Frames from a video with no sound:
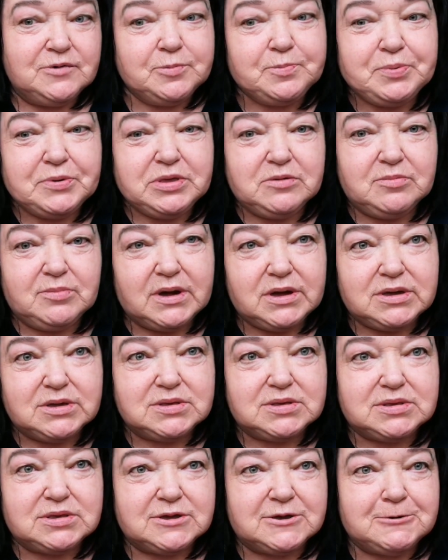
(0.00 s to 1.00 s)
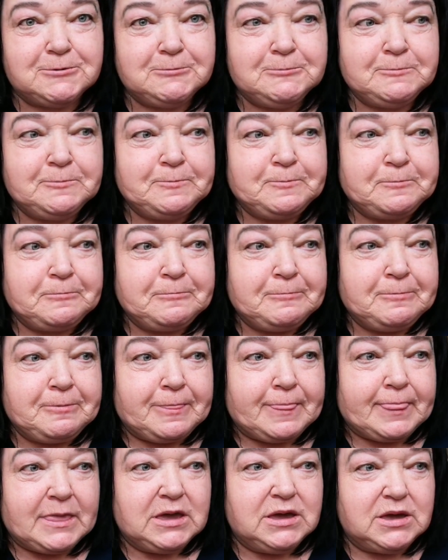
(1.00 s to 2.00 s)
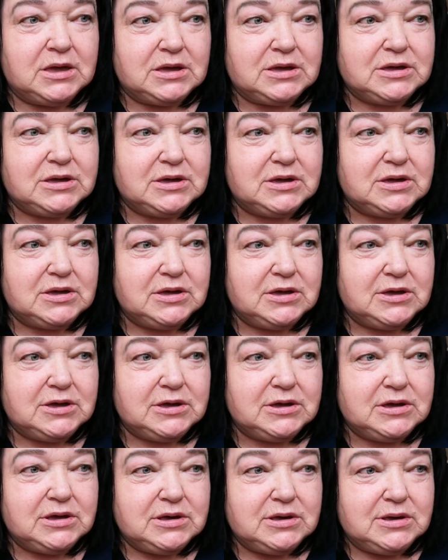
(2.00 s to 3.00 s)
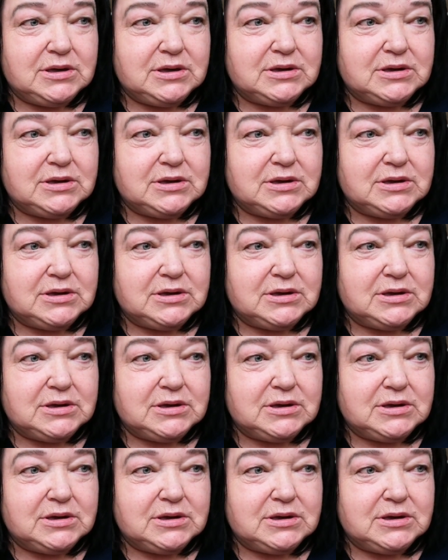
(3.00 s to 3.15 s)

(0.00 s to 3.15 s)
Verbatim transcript: Вы понимаете? Э -э